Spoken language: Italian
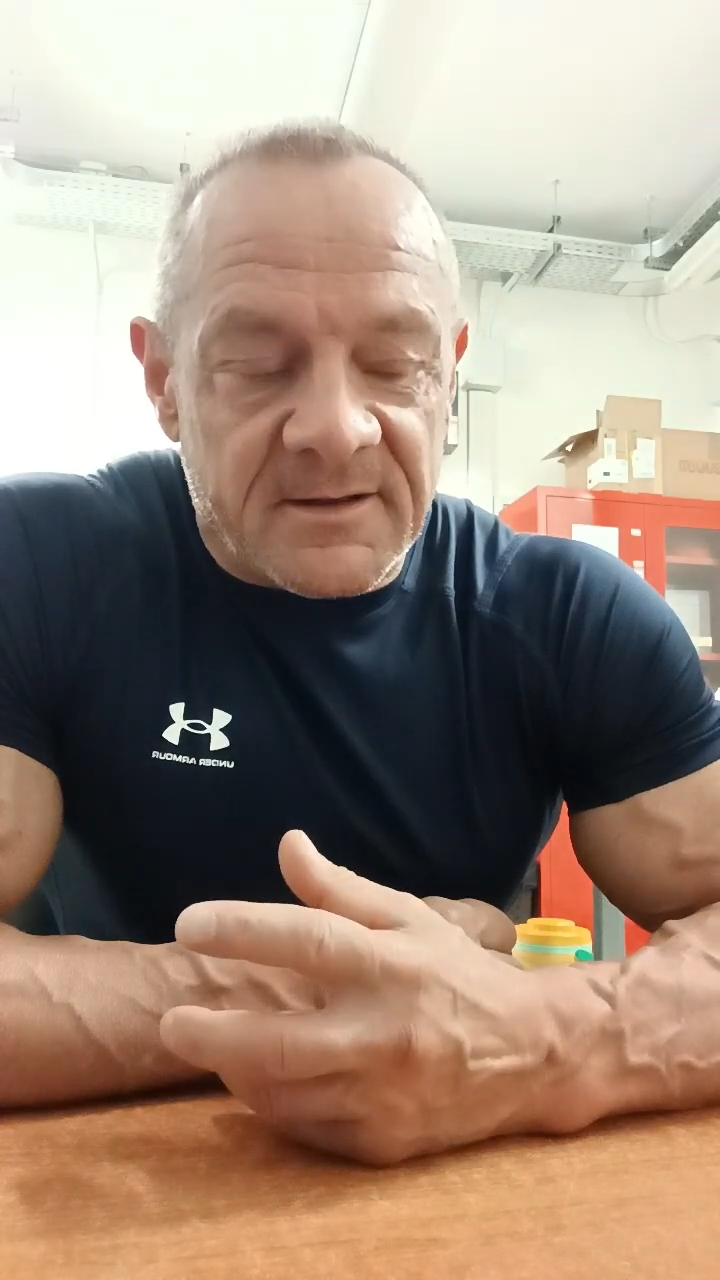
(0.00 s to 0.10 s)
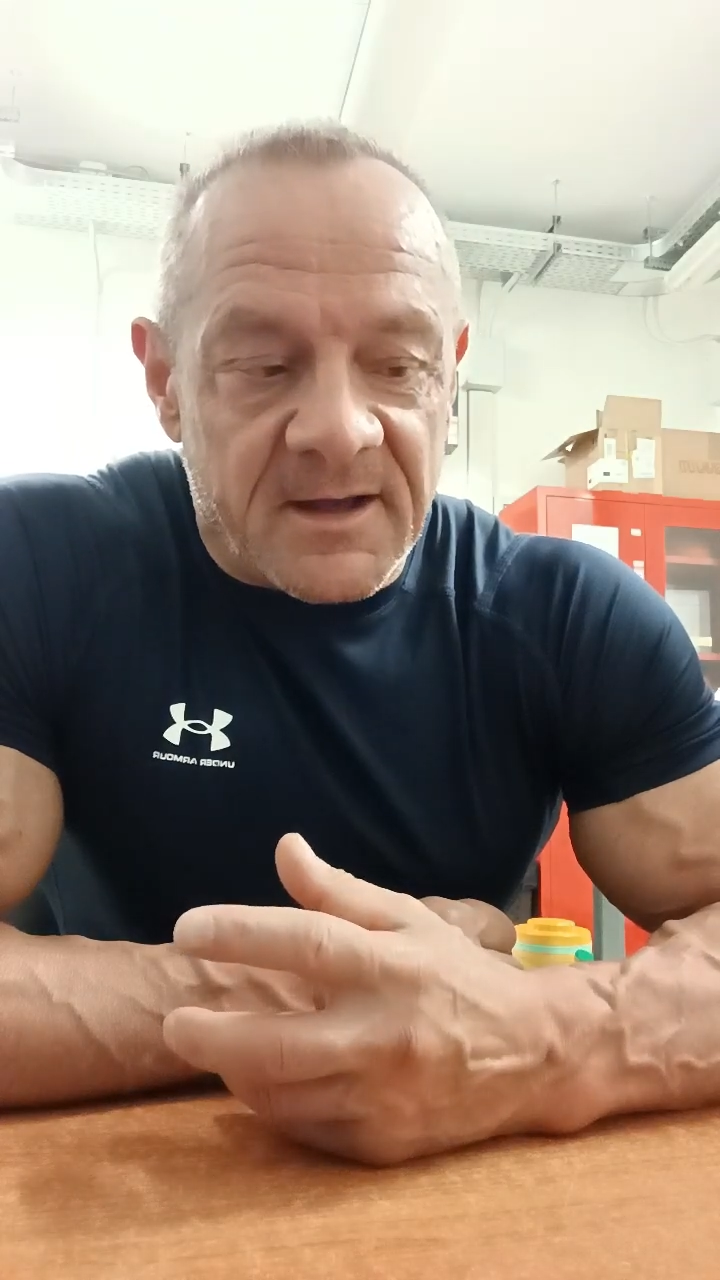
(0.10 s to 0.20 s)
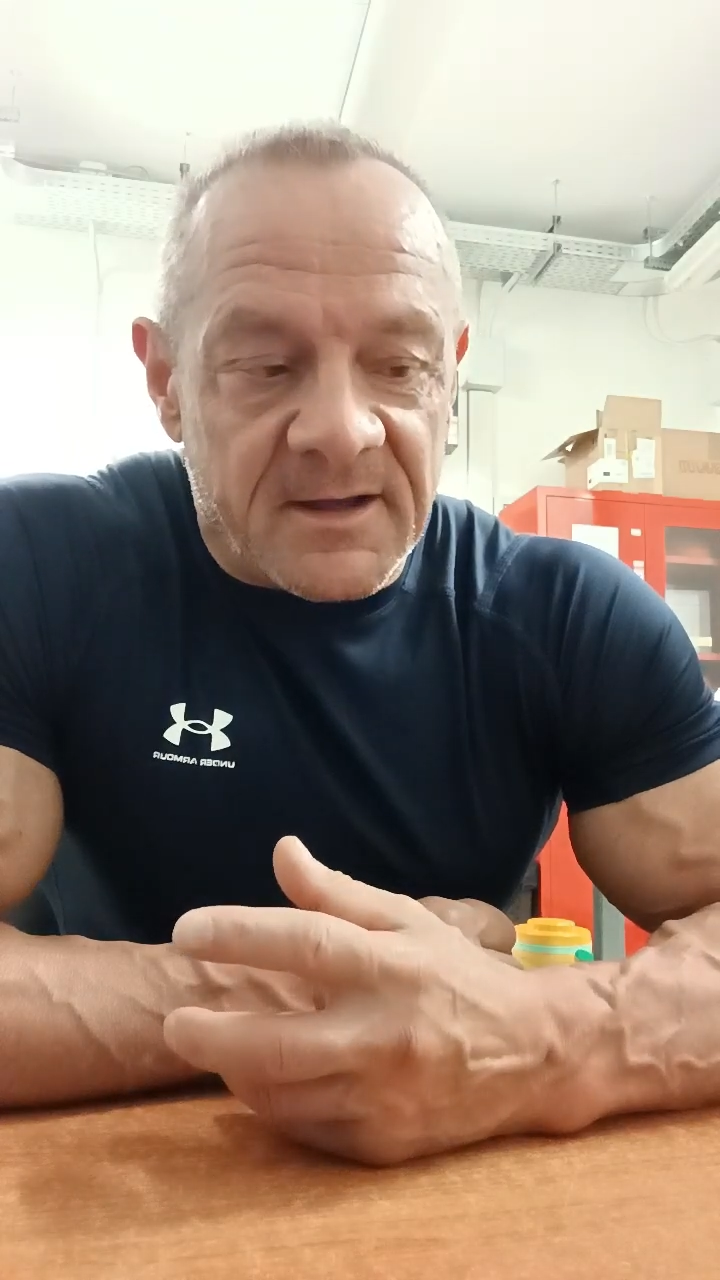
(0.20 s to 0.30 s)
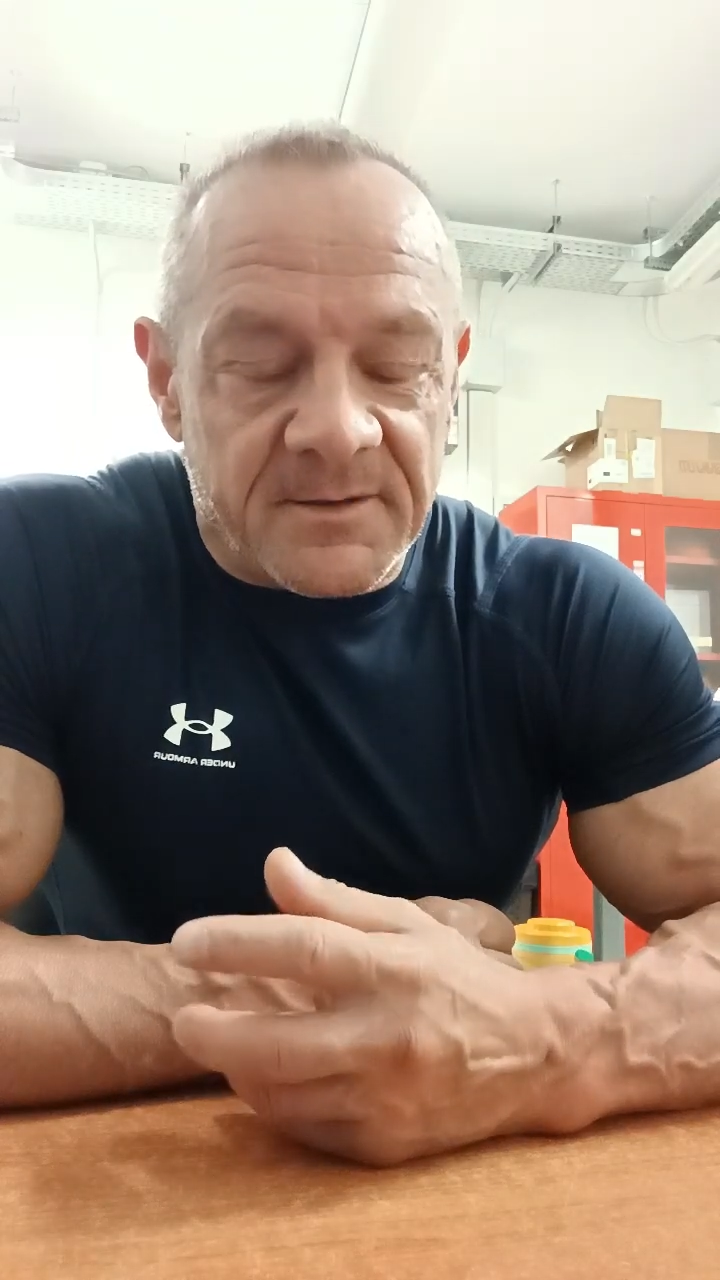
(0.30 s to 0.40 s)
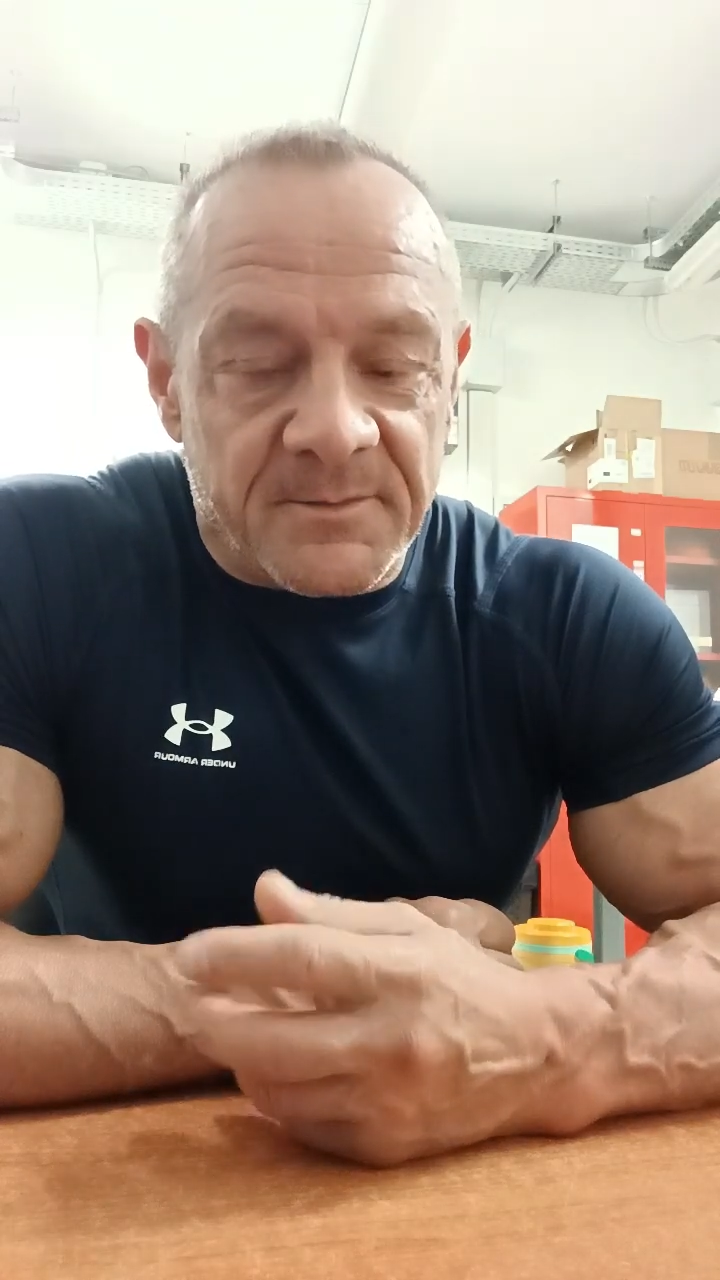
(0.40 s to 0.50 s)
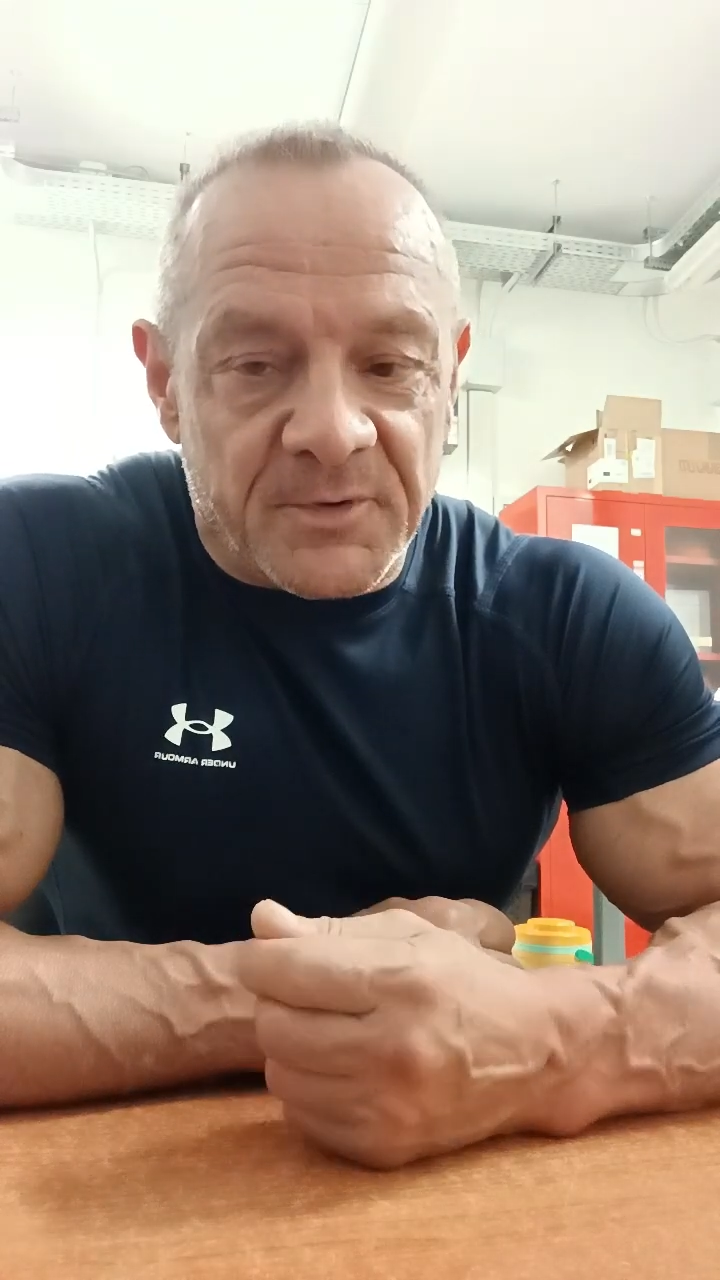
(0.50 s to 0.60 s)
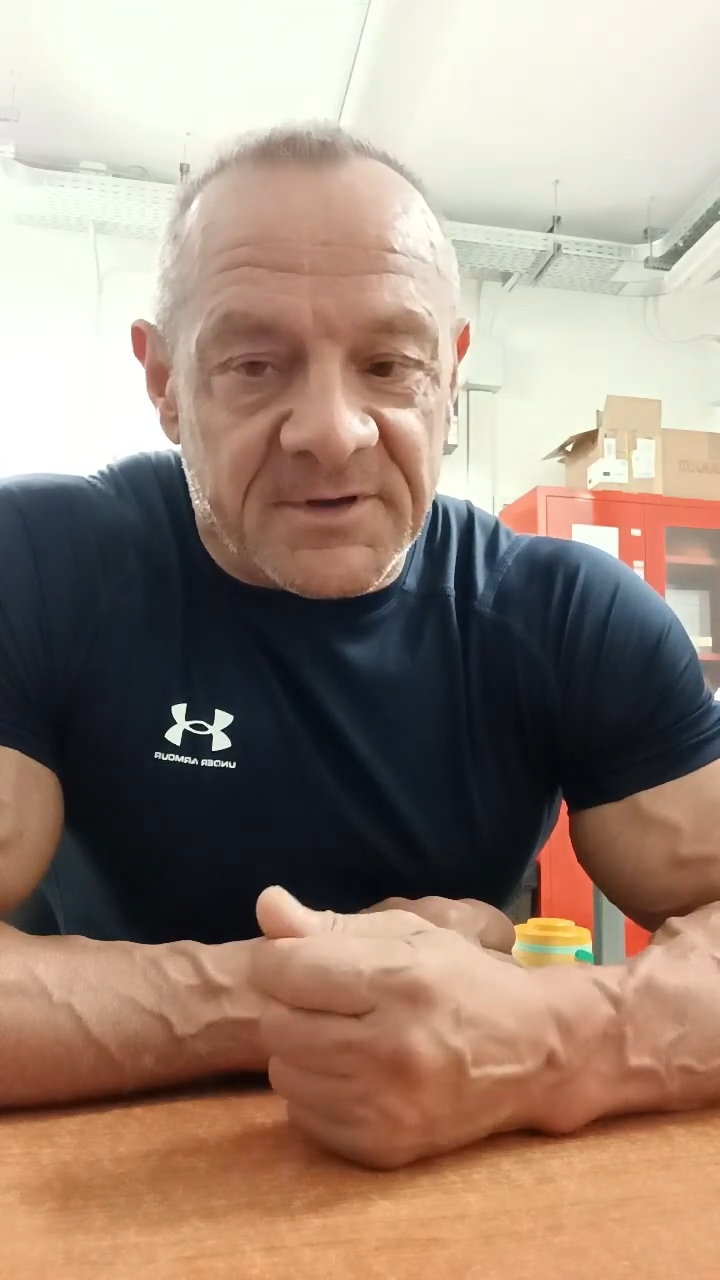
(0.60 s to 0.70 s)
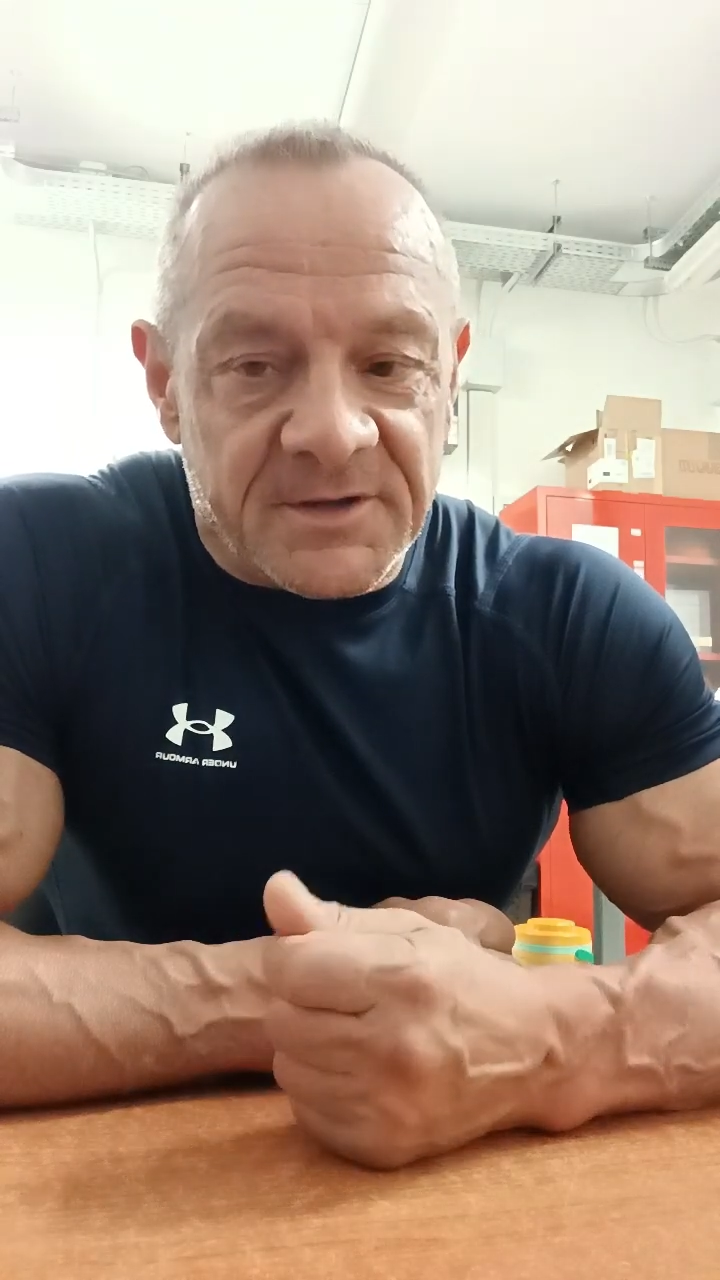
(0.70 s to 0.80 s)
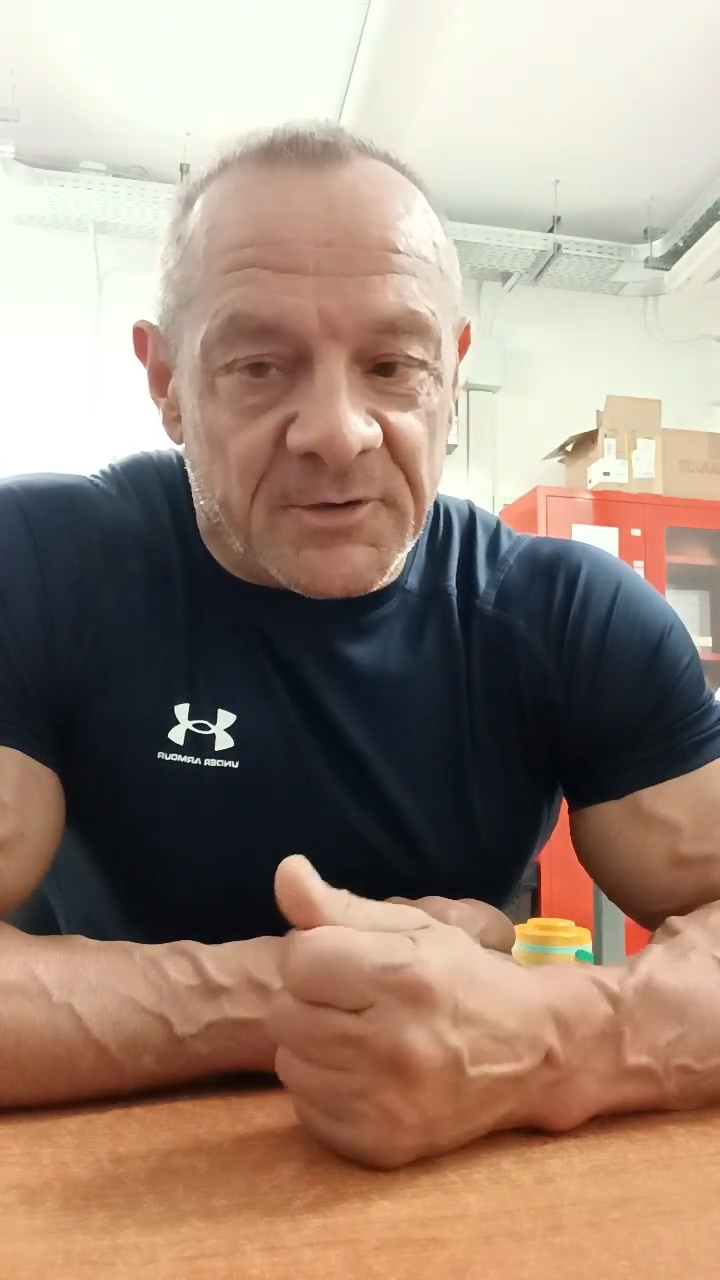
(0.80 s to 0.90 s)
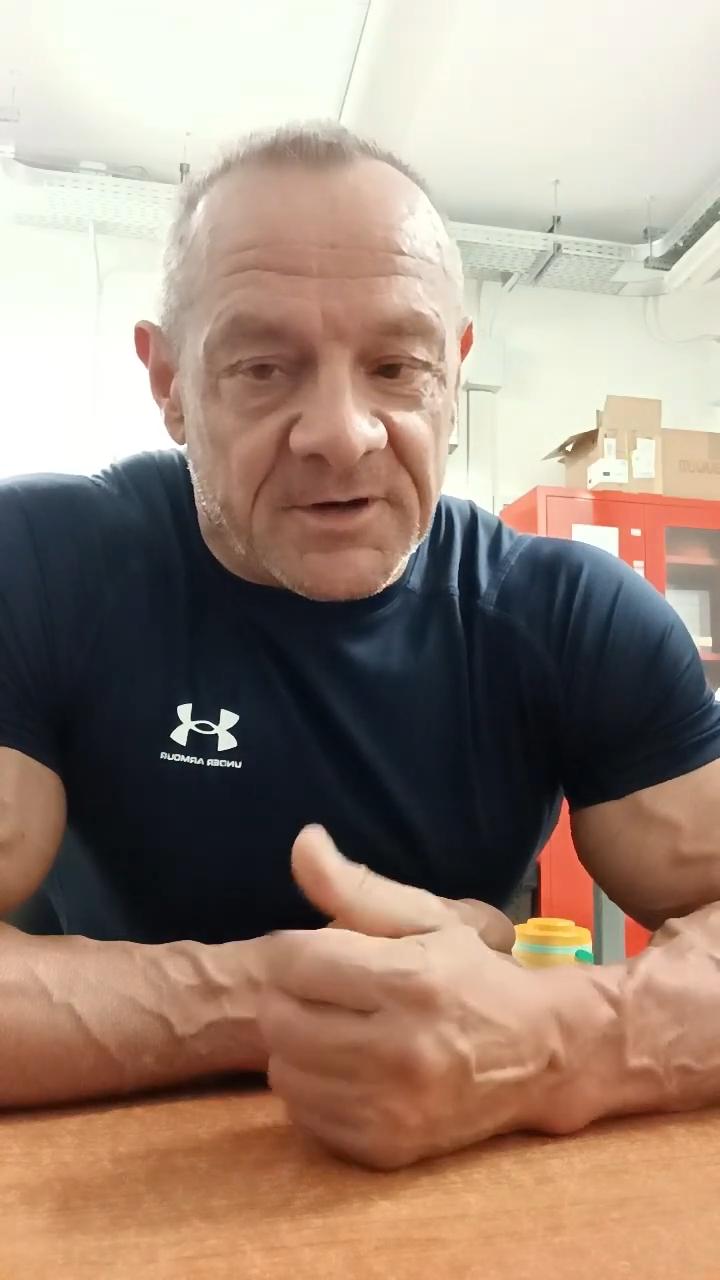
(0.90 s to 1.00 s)
e anche un
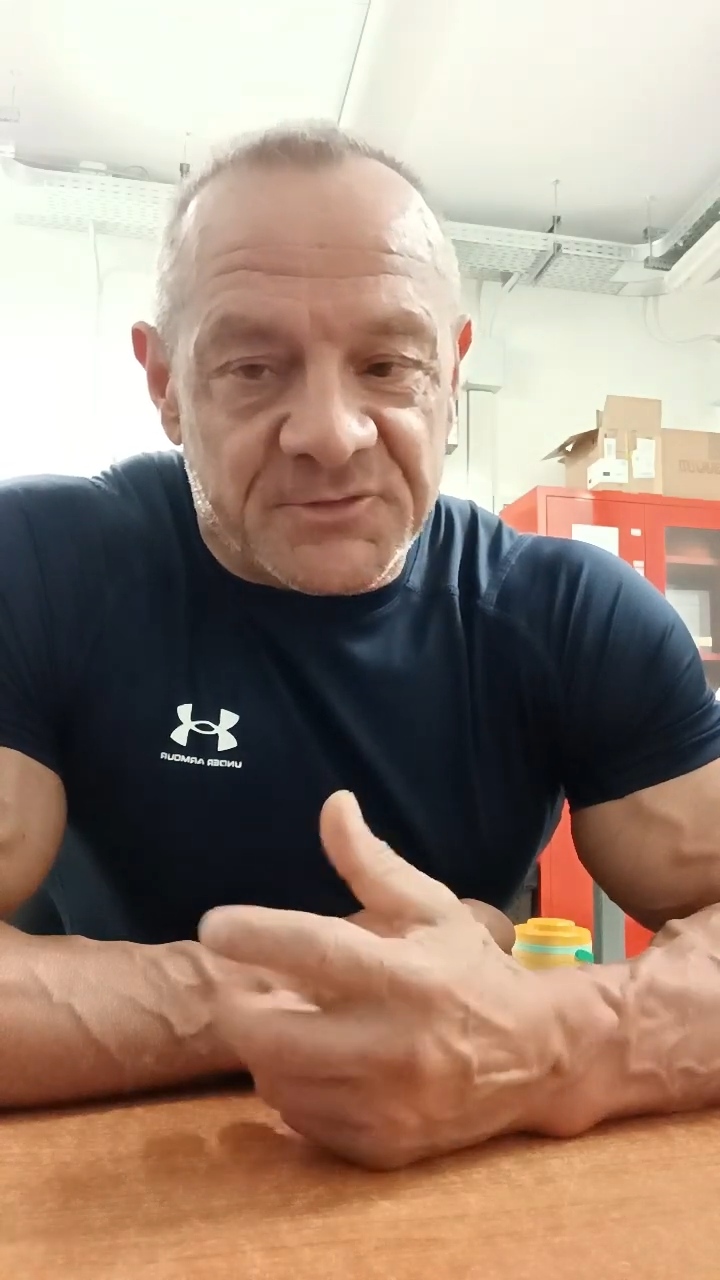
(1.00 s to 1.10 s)
pochino la